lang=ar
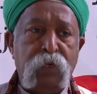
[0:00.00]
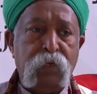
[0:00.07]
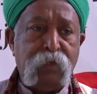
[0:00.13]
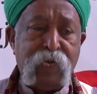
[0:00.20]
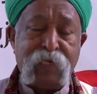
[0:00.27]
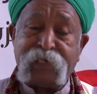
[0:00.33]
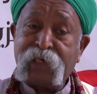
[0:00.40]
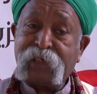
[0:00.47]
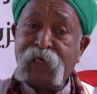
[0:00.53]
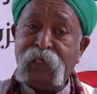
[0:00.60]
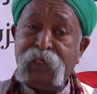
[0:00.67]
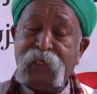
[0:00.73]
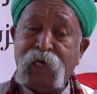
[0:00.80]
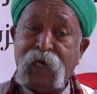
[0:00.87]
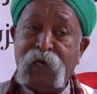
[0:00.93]
لا شك
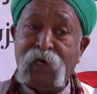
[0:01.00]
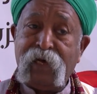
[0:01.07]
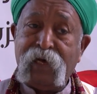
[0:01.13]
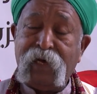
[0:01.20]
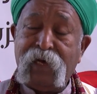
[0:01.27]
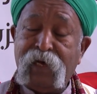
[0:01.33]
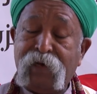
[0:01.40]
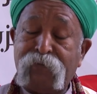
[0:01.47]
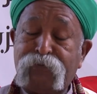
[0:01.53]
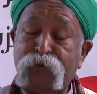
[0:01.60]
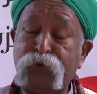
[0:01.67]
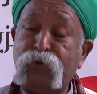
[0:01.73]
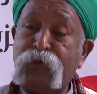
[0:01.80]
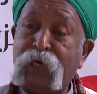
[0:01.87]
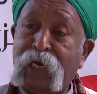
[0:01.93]
أن آه،
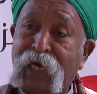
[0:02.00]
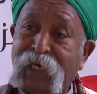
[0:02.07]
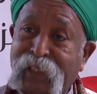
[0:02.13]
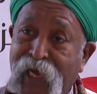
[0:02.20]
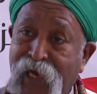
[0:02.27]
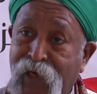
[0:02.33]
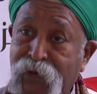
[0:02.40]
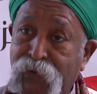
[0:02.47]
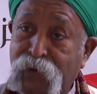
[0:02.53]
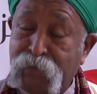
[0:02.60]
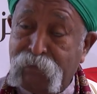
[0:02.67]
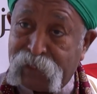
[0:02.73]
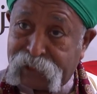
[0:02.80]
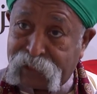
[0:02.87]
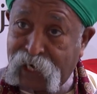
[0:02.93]
فنون الأداء
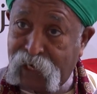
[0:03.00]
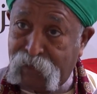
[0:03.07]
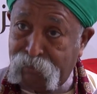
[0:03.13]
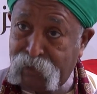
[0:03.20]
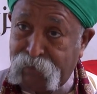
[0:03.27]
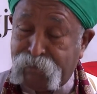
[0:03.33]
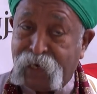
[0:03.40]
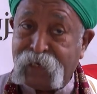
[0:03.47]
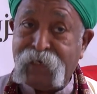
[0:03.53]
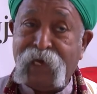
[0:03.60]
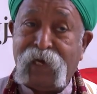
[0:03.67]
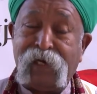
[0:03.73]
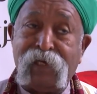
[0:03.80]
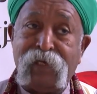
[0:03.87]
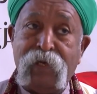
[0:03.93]
والمسرح من
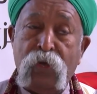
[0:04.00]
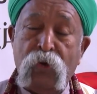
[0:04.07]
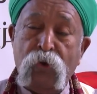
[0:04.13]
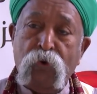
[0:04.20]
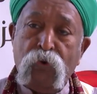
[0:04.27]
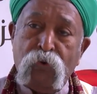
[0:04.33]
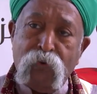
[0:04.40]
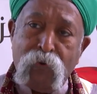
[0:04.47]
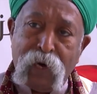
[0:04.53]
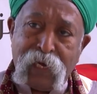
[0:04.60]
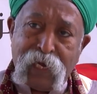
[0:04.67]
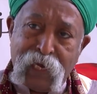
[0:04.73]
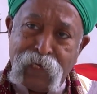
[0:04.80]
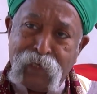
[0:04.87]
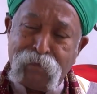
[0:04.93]
بينها هو
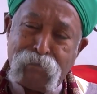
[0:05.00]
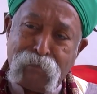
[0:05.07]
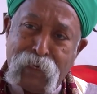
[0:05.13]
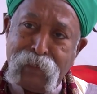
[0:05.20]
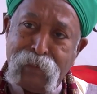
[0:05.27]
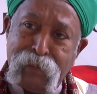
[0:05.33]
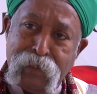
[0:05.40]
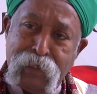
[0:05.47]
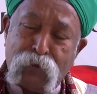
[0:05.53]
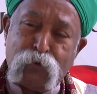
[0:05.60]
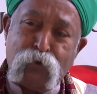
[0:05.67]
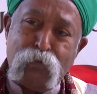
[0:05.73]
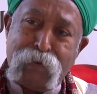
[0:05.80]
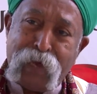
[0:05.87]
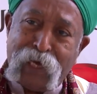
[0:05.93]
خير من
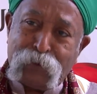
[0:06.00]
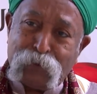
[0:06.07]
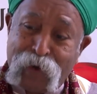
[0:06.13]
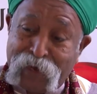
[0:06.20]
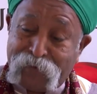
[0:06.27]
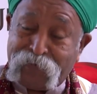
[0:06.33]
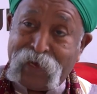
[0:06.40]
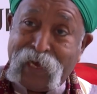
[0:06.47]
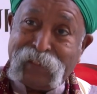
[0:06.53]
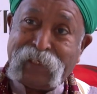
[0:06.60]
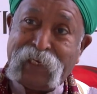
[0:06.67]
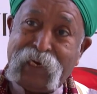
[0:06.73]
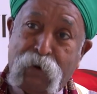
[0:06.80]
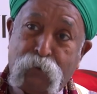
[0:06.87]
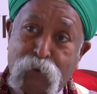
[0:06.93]
يقوم بأدوار في
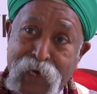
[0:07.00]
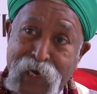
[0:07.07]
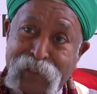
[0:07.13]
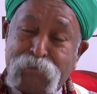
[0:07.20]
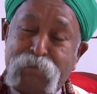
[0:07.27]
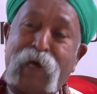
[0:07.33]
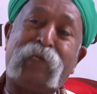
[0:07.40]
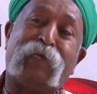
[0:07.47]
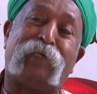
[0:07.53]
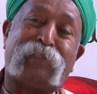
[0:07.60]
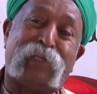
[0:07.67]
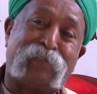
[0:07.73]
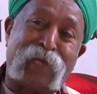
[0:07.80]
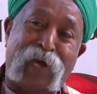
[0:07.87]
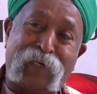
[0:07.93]
هذه الأوقات بالغة
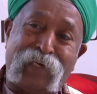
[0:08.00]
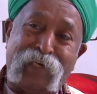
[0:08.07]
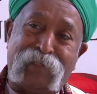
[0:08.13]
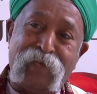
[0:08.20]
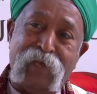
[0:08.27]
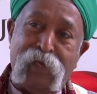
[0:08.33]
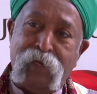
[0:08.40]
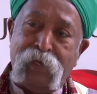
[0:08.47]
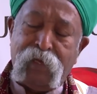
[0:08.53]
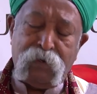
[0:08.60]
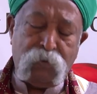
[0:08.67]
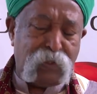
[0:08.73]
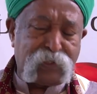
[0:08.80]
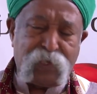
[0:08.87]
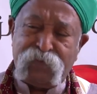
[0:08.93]
التعقيد
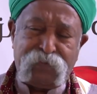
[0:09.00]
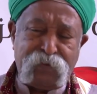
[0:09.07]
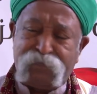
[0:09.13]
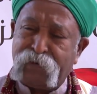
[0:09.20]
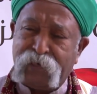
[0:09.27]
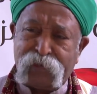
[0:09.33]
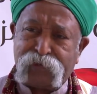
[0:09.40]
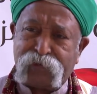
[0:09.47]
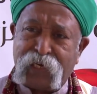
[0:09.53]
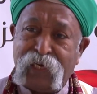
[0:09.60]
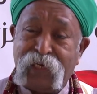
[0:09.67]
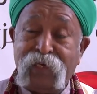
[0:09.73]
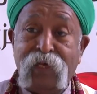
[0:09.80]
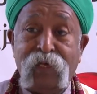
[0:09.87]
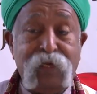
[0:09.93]
وضع في
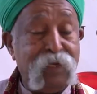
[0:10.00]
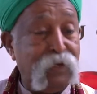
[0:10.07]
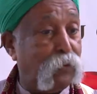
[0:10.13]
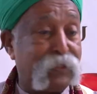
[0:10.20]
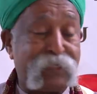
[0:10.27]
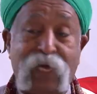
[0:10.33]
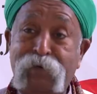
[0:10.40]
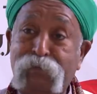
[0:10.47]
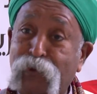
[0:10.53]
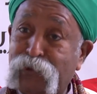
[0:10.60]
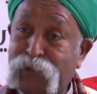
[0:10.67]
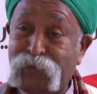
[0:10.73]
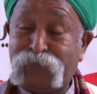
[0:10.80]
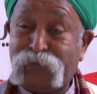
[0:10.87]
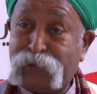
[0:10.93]
فلسطين وضع
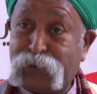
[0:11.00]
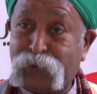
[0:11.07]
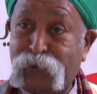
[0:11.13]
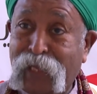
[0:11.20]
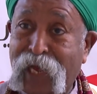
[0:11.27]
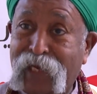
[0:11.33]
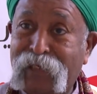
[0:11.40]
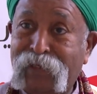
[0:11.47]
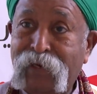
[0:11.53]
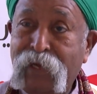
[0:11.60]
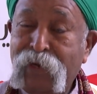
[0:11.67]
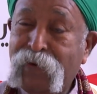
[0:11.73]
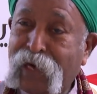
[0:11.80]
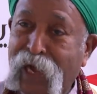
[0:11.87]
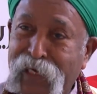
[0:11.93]
الموسم في السودان
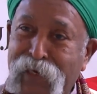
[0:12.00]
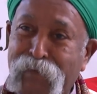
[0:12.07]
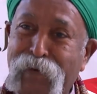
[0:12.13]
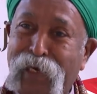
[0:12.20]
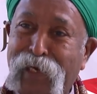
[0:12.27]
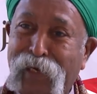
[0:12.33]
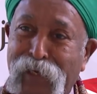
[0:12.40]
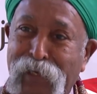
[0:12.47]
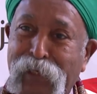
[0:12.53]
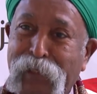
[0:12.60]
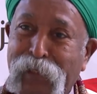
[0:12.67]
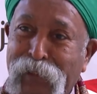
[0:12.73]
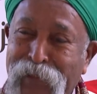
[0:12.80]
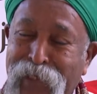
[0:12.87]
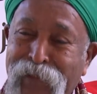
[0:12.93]
كانما
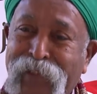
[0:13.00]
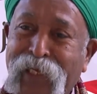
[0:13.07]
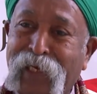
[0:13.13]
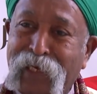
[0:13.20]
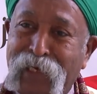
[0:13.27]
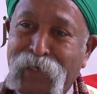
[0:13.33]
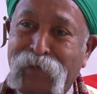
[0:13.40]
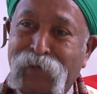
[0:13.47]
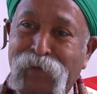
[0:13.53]
تنتقل